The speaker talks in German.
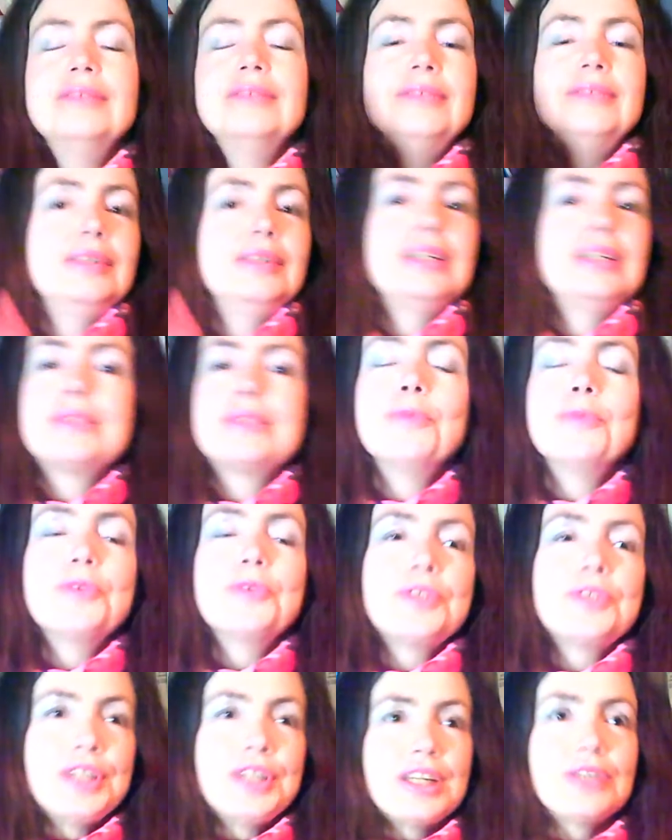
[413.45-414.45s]
Es
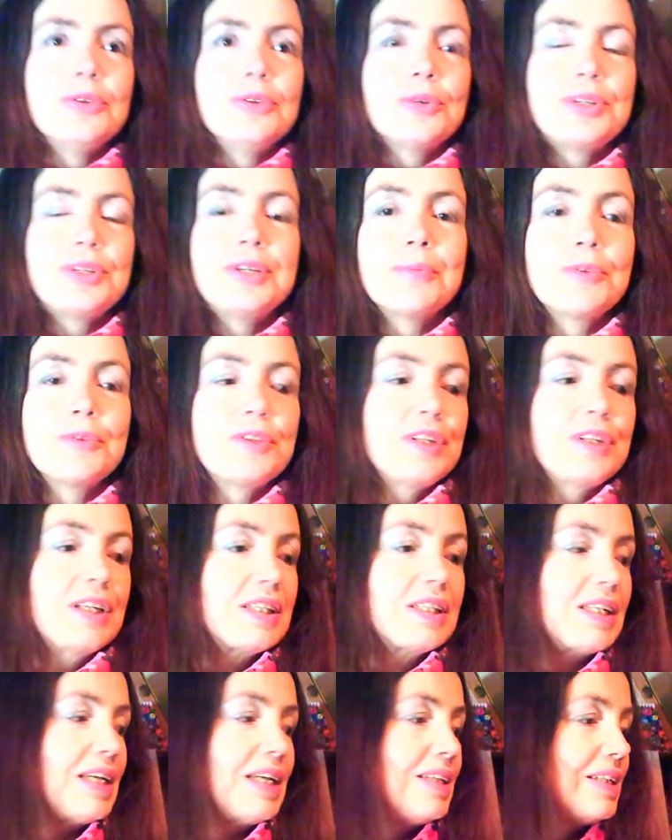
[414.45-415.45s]
muss nicht nur die Musik
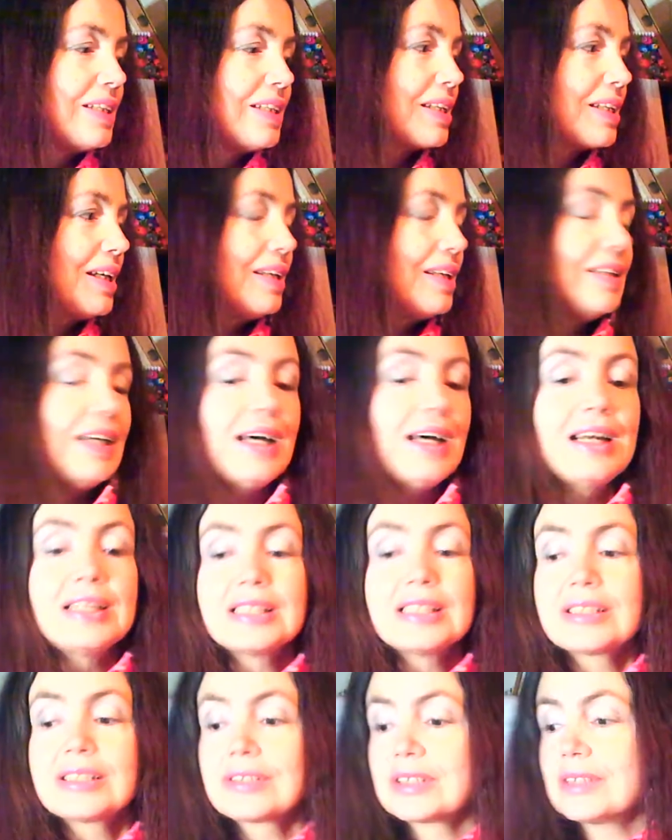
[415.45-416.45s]
sein, das kann
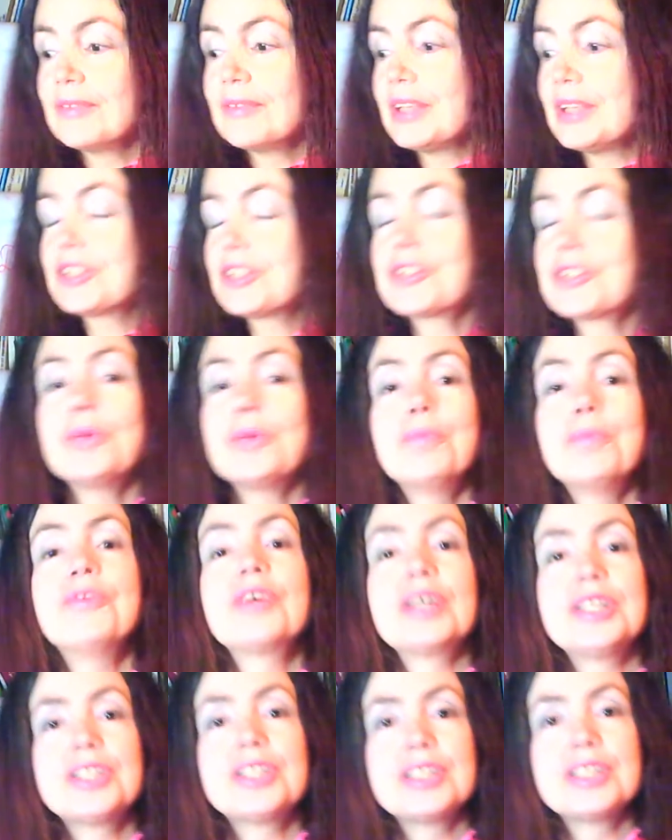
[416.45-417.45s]
alles, was
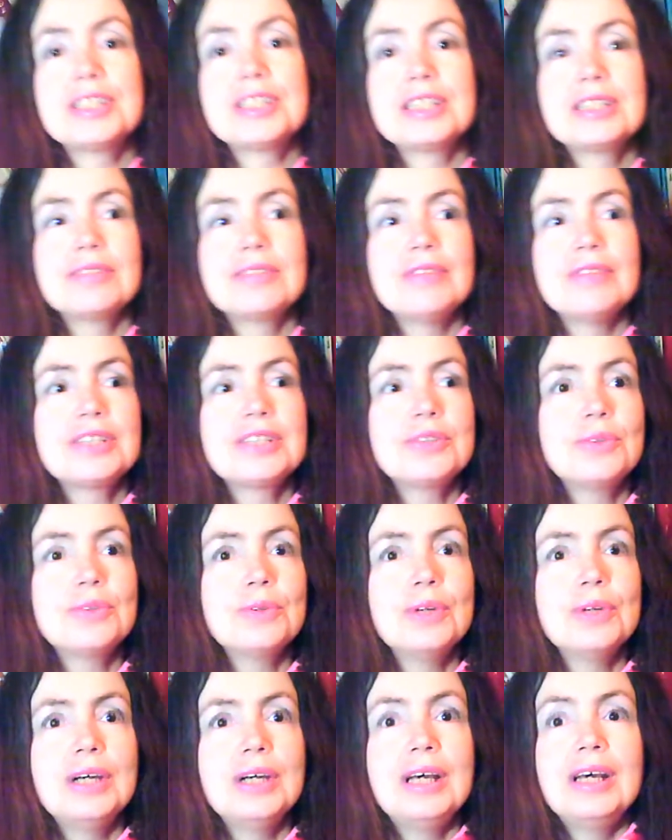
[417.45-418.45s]
Schöpferisches ist, was du